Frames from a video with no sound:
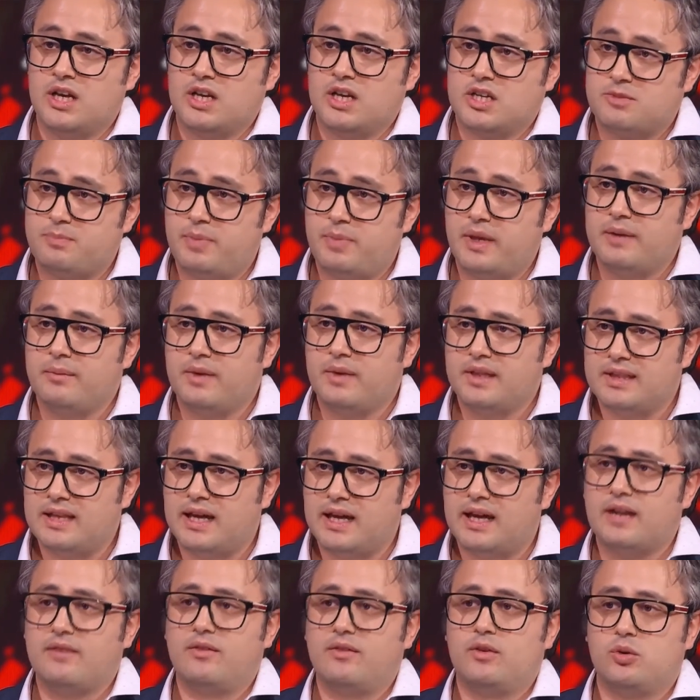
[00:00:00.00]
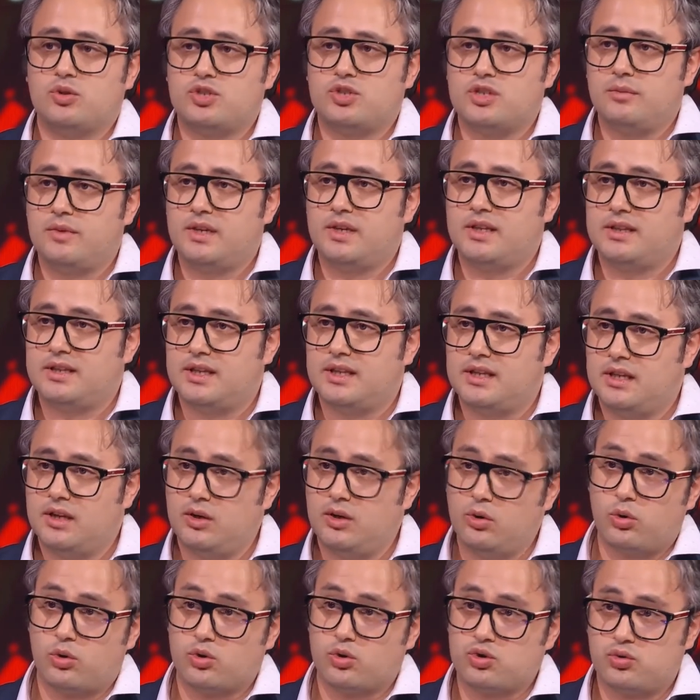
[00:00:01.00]
sperimentare velocemente le
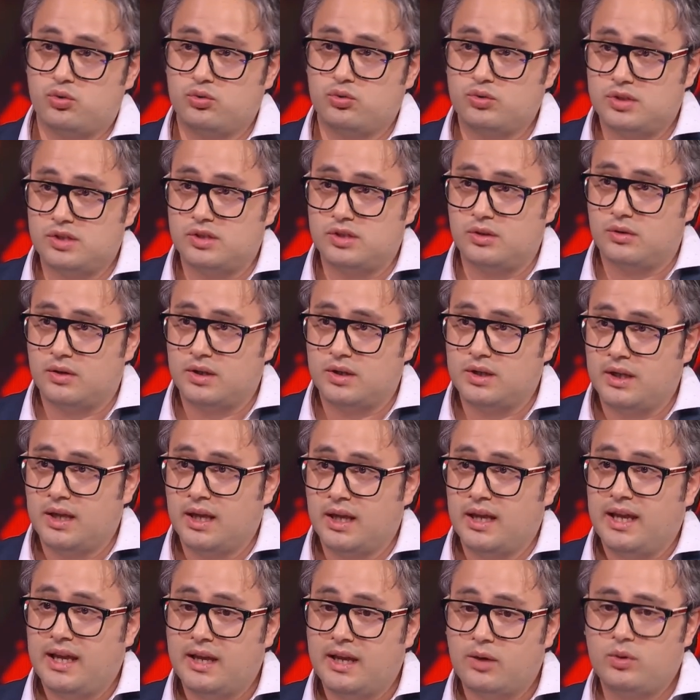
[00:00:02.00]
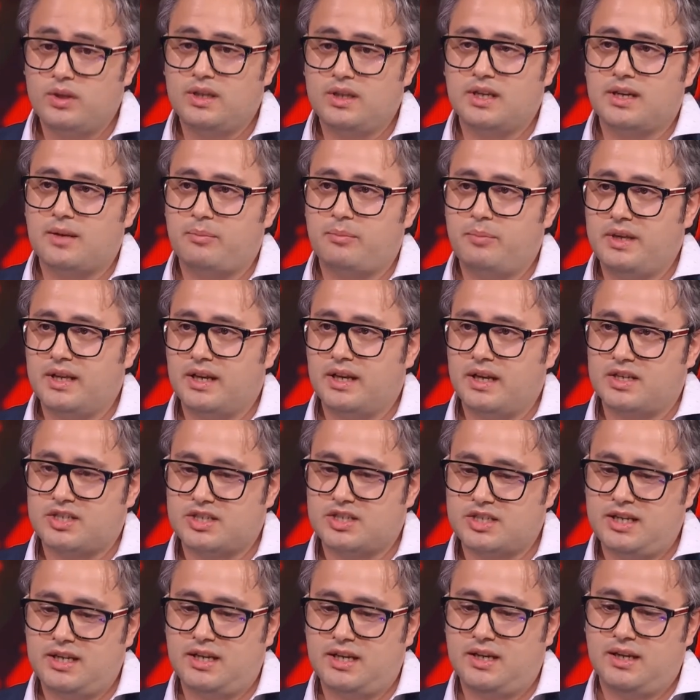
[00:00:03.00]
loro soluzioni e quindi capire
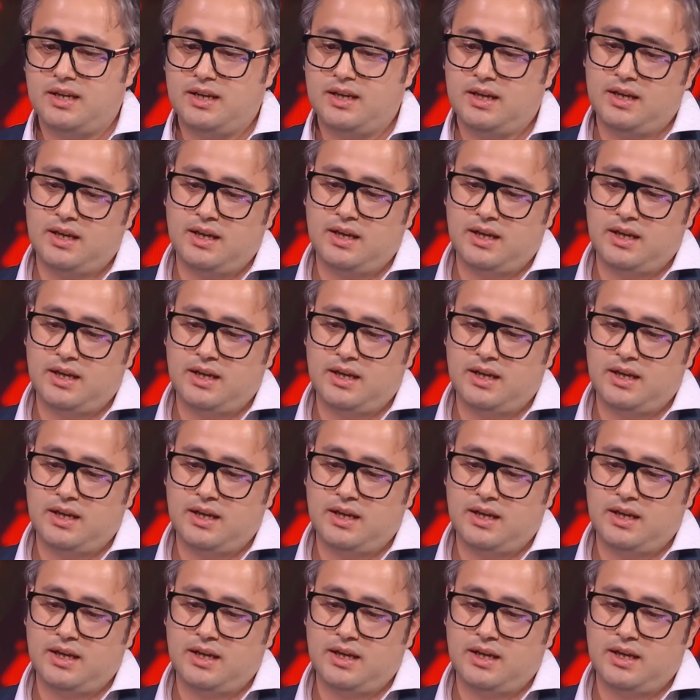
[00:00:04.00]
se